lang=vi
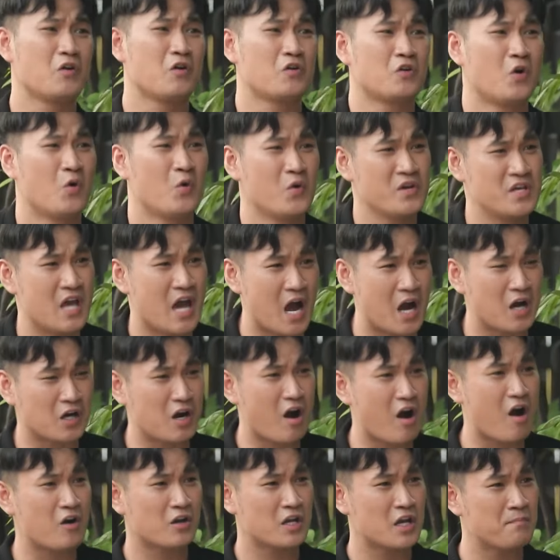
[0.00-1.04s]
con nuôi vợ
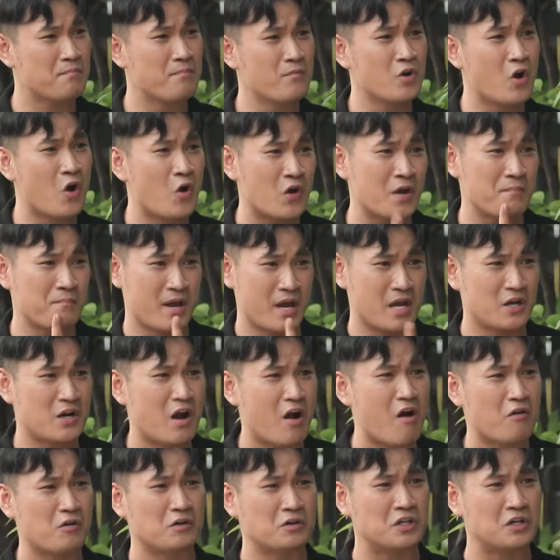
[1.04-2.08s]
con với nuôi cái miệng
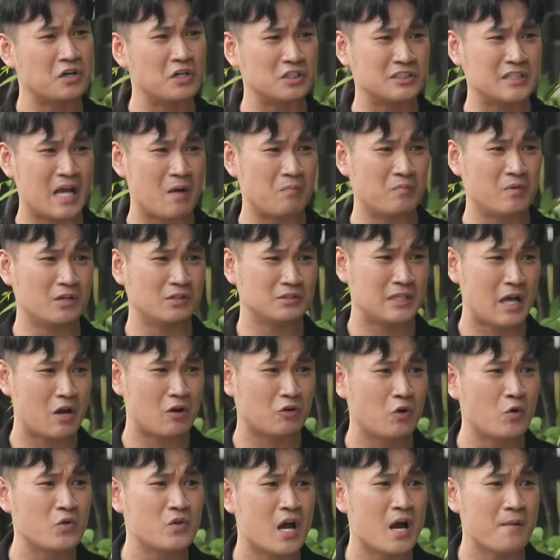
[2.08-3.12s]
con chưa xong nữa sao
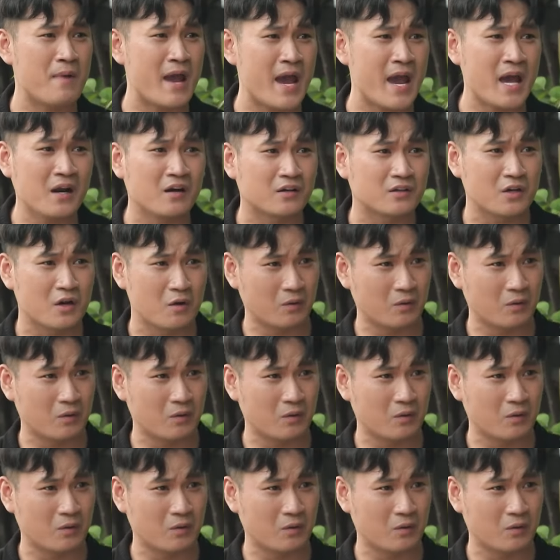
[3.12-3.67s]
nuôi vợ bé được